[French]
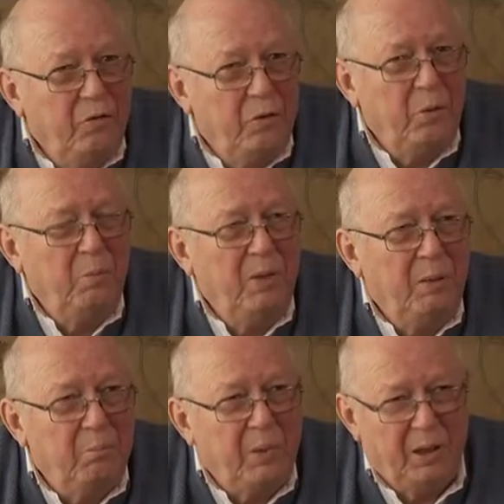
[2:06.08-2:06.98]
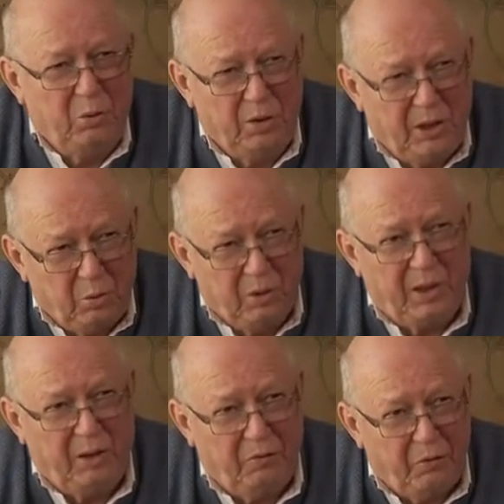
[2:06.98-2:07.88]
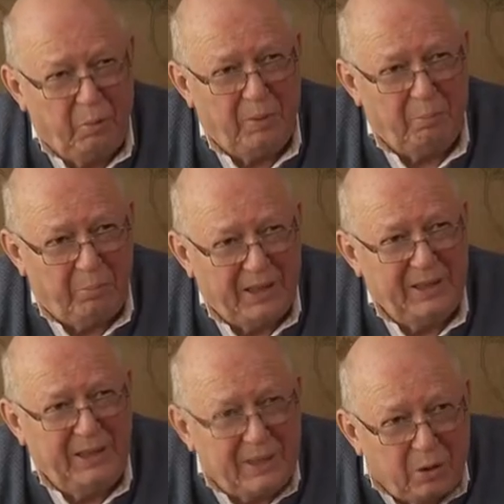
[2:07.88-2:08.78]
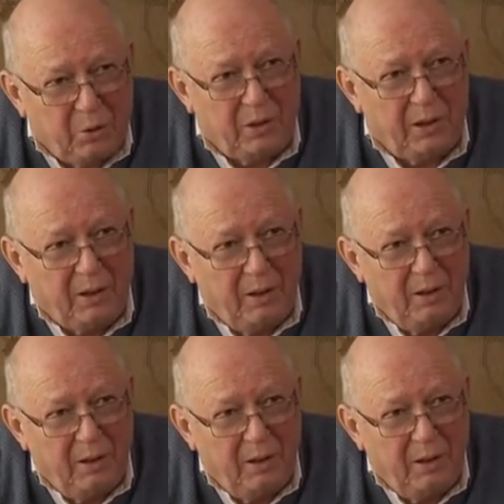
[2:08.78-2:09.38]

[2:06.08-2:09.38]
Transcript: veut même pas nous écouter, on ne veut même pas discuter.